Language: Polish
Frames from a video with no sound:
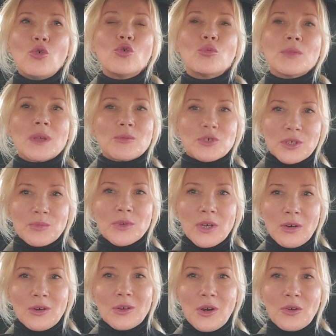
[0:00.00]
umiem
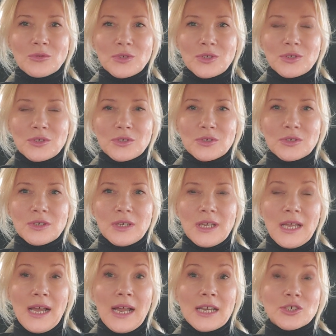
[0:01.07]
siebie ochronić.
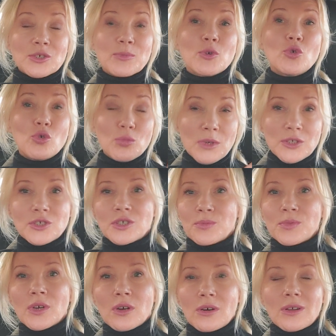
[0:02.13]
Ale żeby umieć
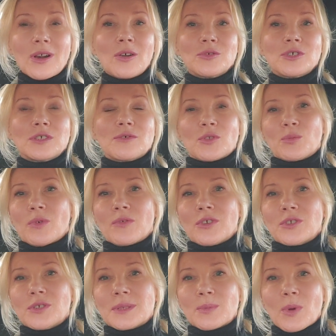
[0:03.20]
siebie ochronić w
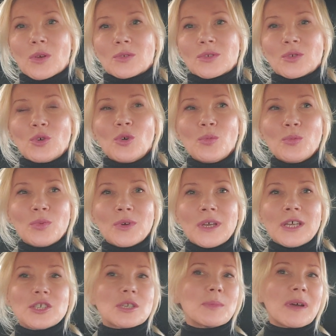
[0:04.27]
odpowiedni sposób,
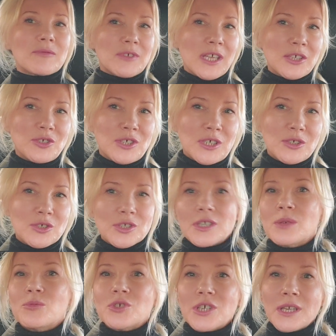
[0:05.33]
trzeba wiedzieć,
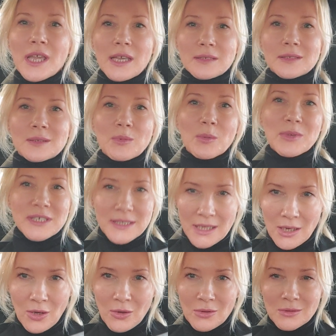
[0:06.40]
kim się jest, bo bez
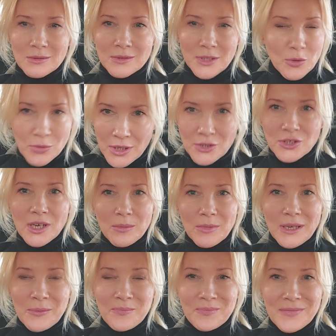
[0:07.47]
tego nie
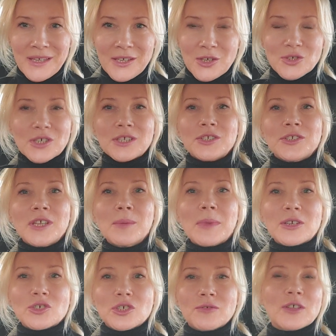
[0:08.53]
ujedziemy. Jeżeli nie
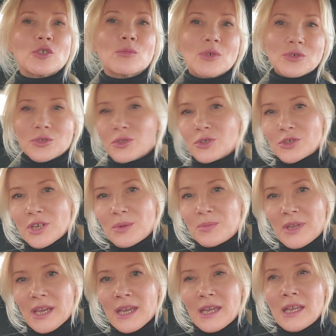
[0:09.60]
masz świadomości
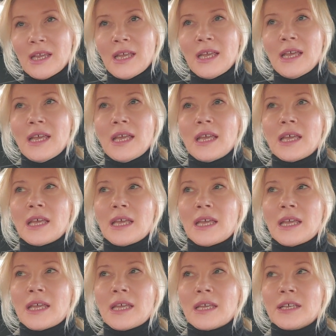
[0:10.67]
siebie,
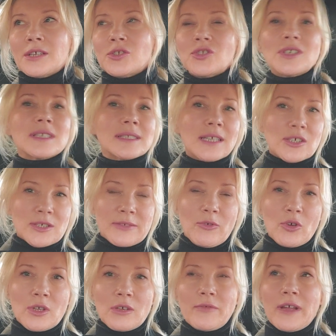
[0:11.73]
e, nie znasz
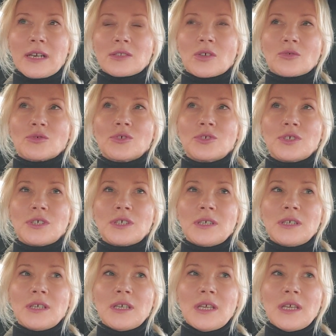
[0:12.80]
swoich wartości,